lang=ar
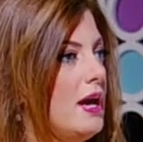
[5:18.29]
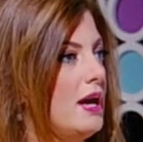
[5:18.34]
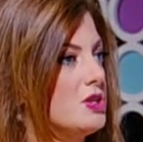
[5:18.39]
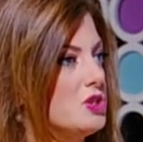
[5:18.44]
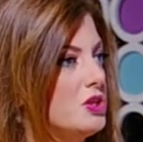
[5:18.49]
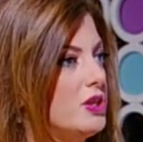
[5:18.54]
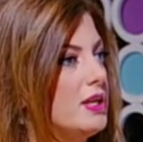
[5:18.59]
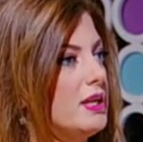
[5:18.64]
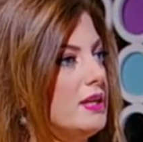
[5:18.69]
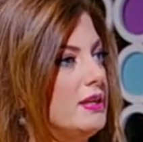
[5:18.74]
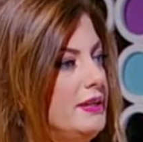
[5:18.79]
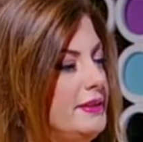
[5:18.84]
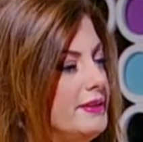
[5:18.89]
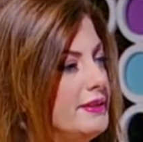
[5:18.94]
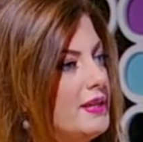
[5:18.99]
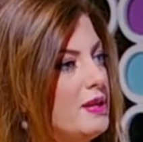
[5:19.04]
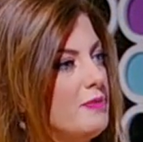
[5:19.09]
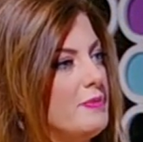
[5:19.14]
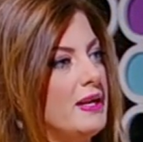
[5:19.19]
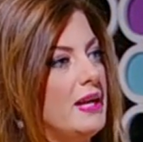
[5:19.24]
عشان هيك
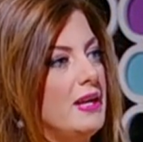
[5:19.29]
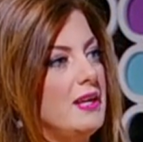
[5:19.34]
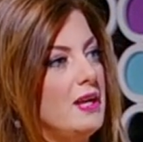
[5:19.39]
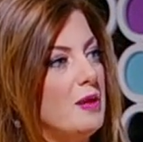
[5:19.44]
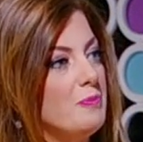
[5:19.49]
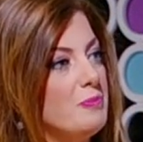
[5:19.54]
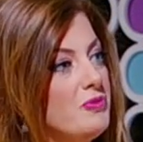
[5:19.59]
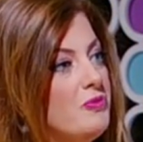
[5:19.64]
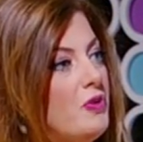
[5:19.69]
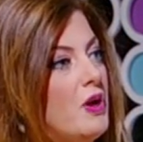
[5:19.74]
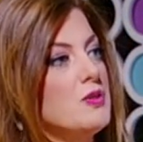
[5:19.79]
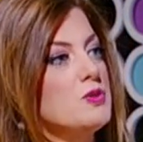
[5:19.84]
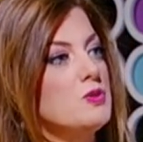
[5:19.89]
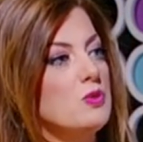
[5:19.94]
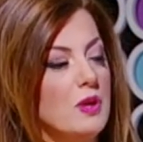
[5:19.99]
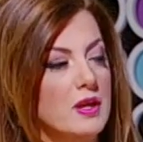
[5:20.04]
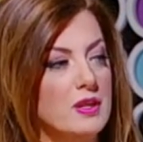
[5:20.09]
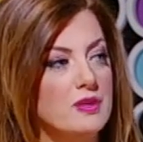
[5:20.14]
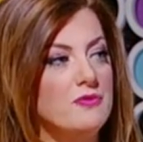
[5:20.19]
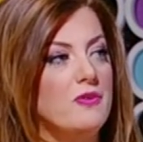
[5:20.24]
نحن دائما هلا
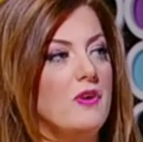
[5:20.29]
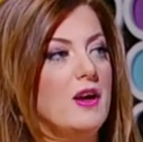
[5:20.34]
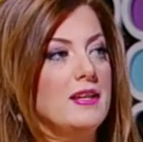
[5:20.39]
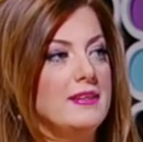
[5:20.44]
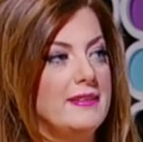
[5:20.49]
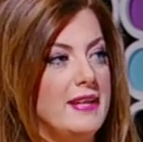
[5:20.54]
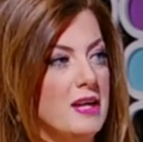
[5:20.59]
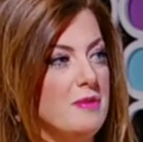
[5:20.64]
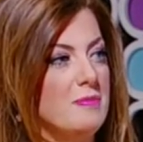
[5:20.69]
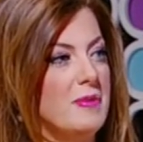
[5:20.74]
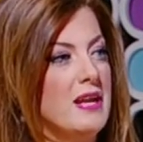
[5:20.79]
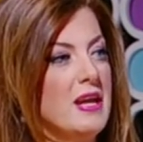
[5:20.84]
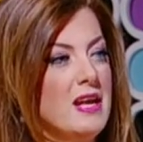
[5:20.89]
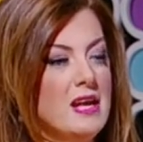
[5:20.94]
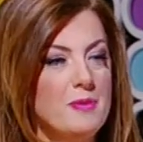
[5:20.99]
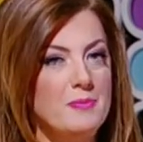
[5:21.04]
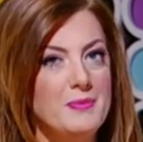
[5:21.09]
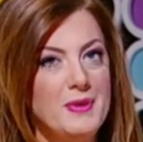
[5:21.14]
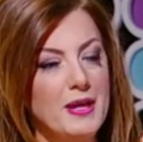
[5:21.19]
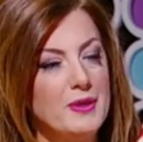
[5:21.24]
بفحصوا الاطفال دائما
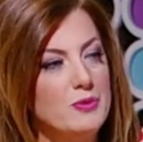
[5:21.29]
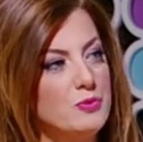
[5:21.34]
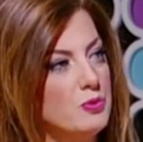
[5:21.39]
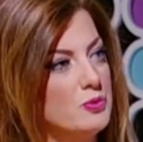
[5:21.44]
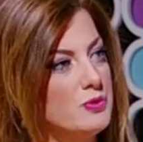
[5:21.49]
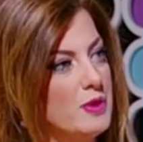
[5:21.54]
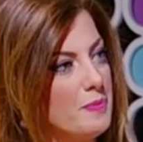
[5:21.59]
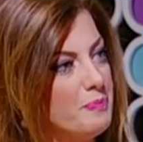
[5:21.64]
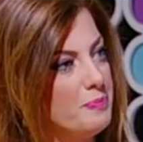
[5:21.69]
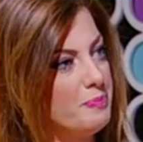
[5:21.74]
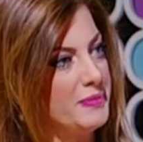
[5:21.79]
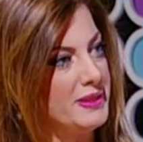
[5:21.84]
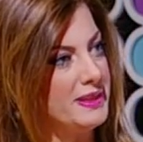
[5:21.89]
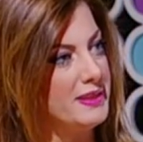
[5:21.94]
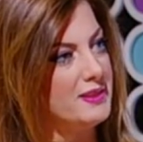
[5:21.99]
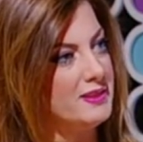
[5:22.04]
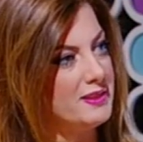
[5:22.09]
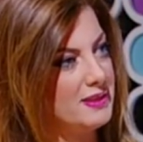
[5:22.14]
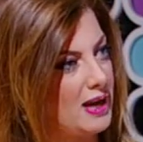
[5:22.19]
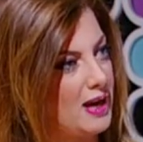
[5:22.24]
بياخذوا دم
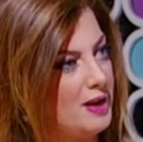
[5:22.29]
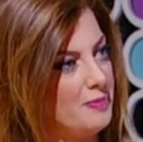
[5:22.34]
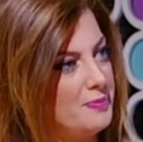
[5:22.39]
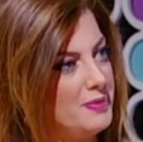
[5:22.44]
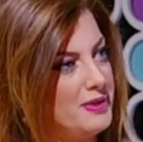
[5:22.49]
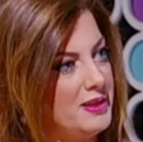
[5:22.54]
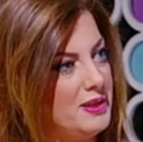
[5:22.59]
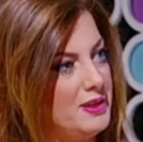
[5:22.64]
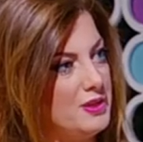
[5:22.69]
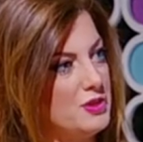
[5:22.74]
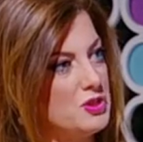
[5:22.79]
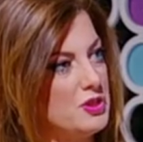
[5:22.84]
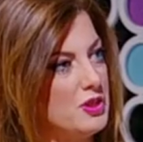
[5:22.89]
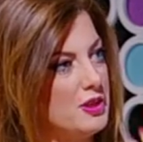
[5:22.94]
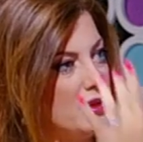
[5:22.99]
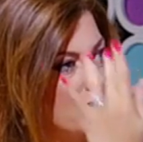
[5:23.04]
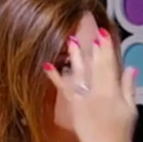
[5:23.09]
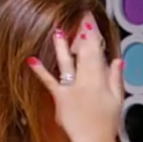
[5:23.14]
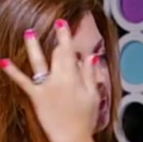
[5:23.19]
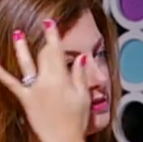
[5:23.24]
من كعب الاجر
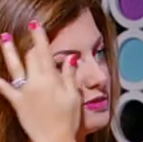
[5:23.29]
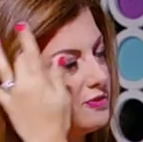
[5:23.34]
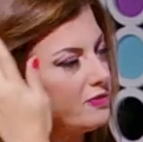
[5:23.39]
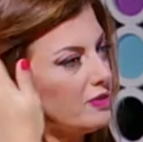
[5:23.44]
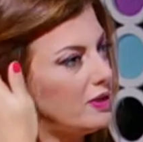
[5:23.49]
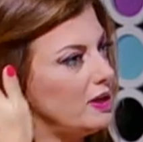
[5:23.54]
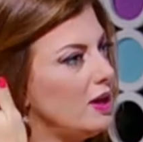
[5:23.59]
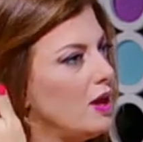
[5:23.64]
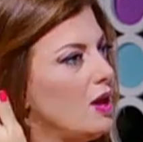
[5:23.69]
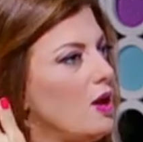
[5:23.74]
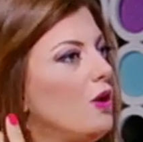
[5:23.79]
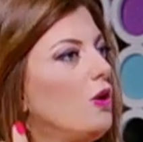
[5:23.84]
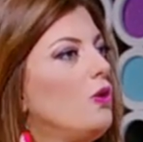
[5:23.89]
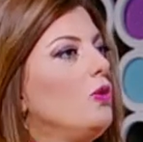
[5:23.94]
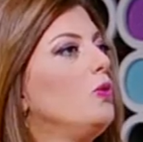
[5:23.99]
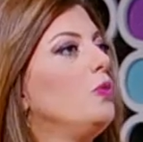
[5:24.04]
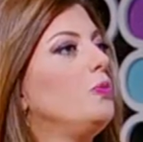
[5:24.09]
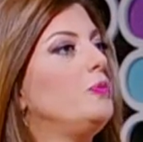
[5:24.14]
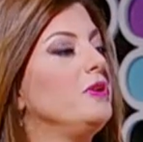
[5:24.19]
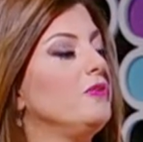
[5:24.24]
للطفل
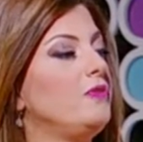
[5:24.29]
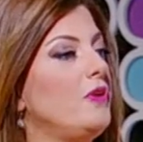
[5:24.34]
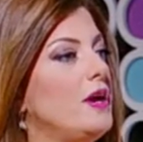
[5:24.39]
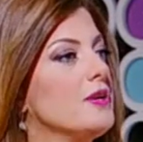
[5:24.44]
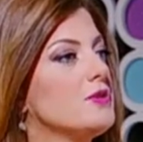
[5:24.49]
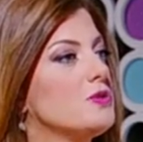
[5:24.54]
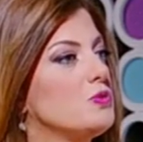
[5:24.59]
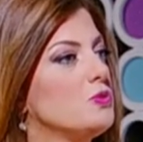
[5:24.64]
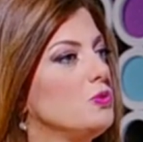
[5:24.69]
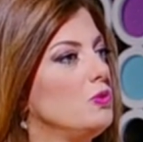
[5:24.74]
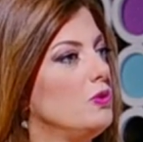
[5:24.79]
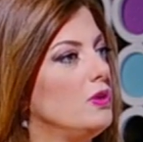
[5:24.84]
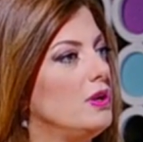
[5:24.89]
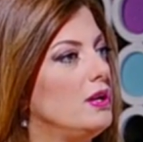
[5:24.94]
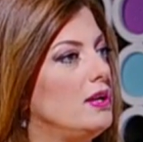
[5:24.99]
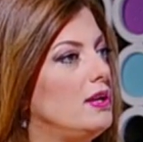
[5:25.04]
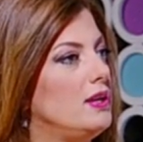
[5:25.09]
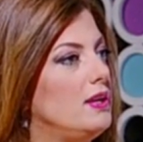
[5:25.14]
وبيفحصوا